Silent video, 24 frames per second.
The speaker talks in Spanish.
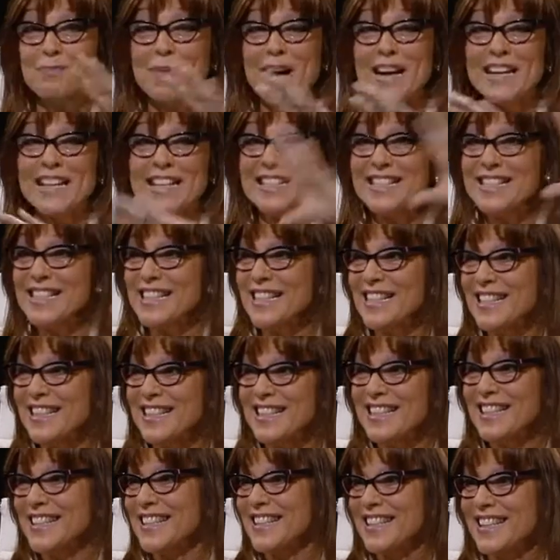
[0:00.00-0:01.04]
París
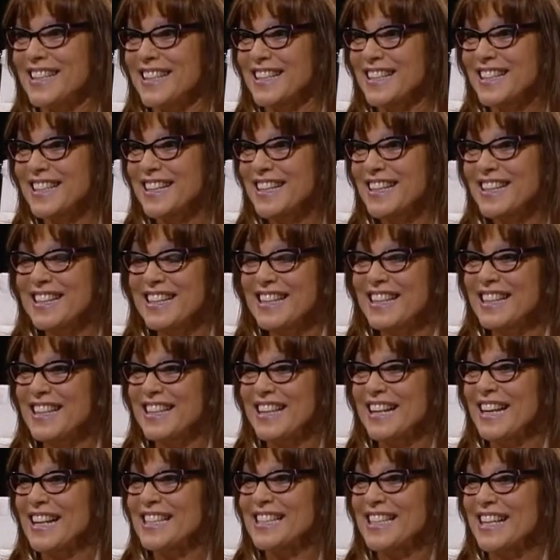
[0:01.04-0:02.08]
y,
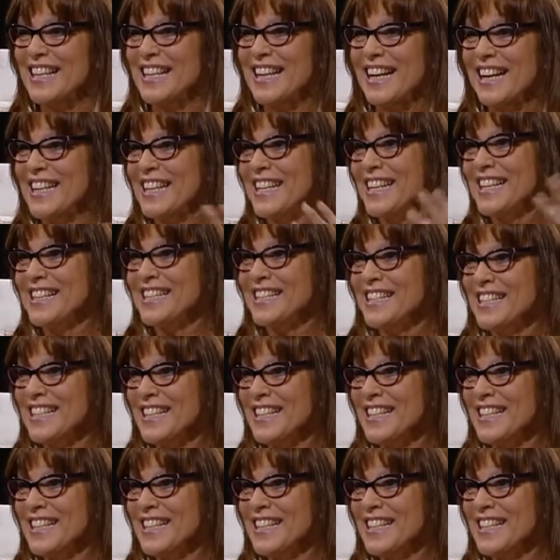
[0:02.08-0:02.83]
en, las cercanías.